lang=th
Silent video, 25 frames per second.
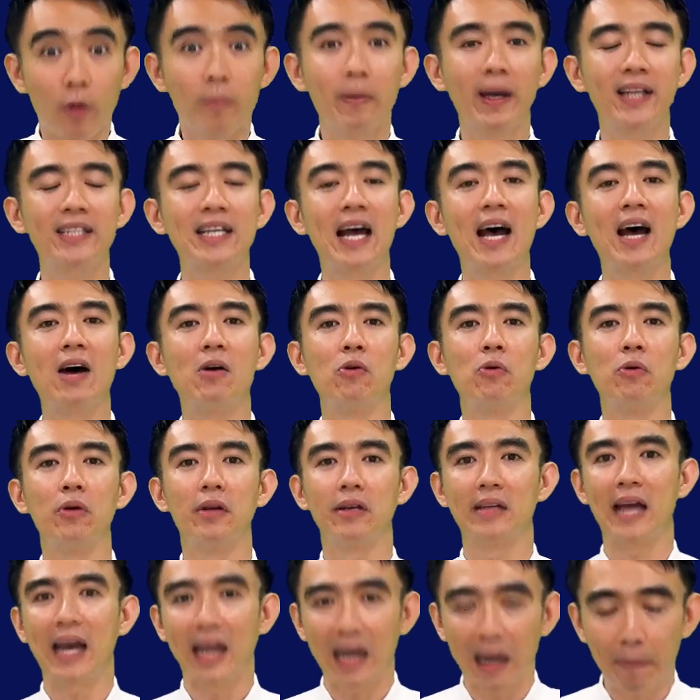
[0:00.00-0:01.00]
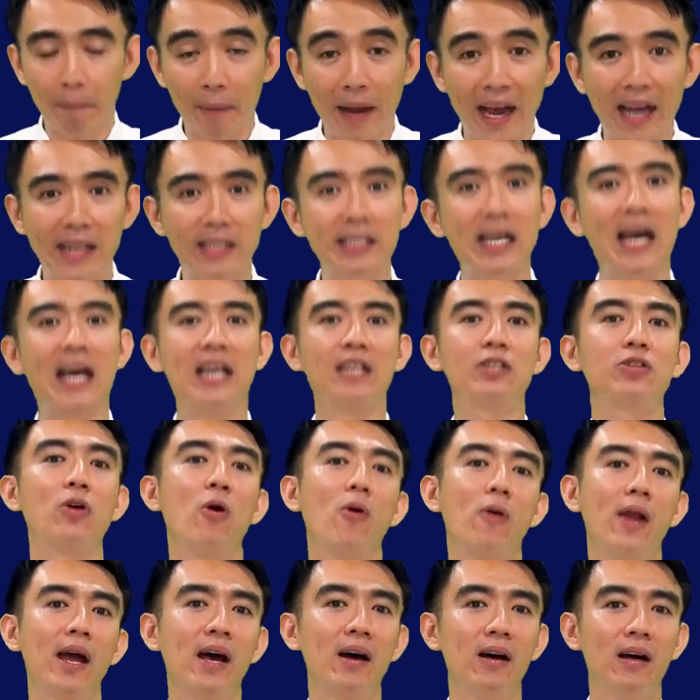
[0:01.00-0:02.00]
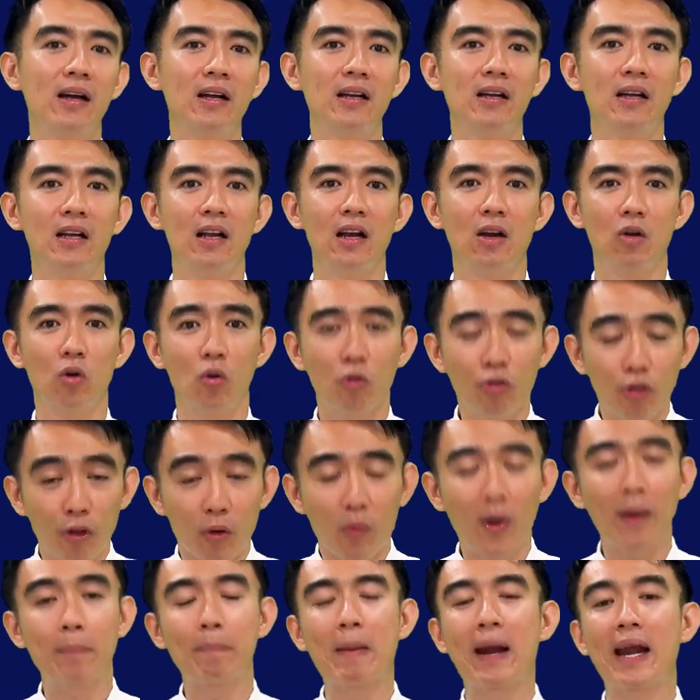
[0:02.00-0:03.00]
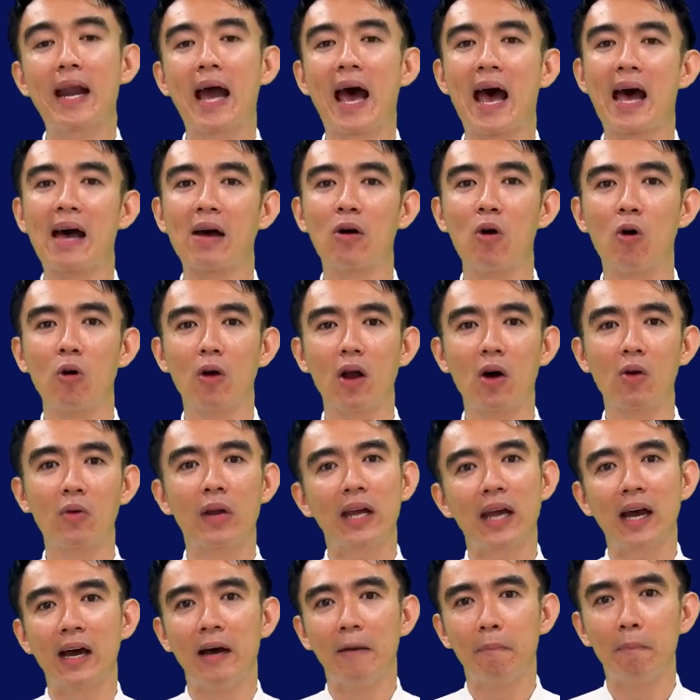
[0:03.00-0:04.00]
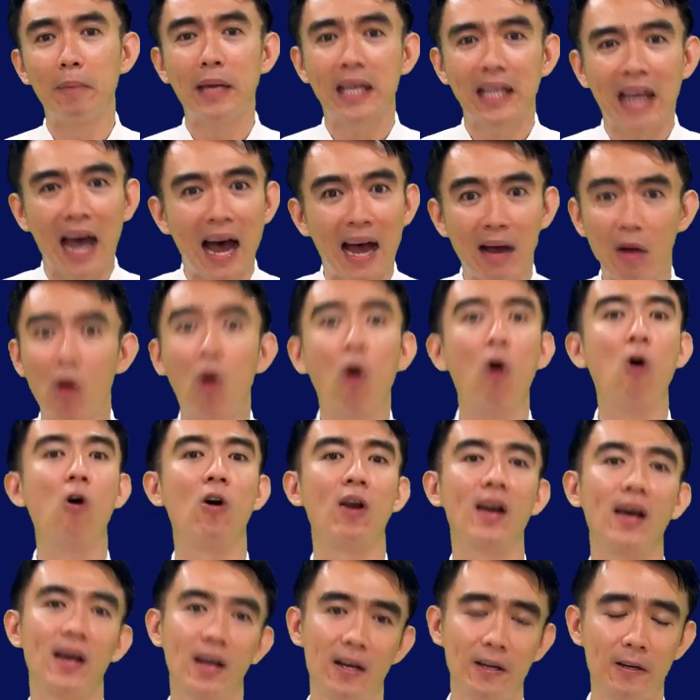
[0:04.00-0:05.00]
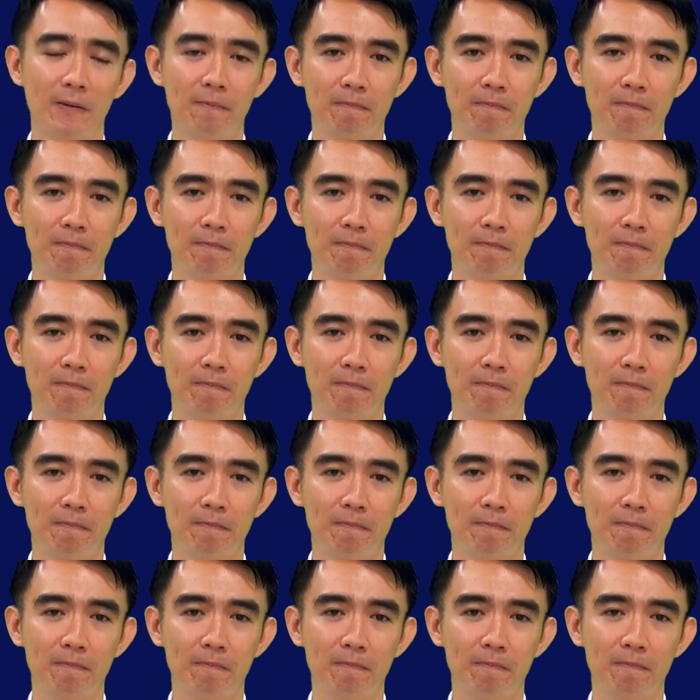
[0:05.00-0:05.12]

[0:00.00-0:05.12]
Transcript: ณพระเจ้าได้รับการฉายส่องแล้วรู้สึกว่าปัญหาของเราเนี่ยมีทางออกแล้ว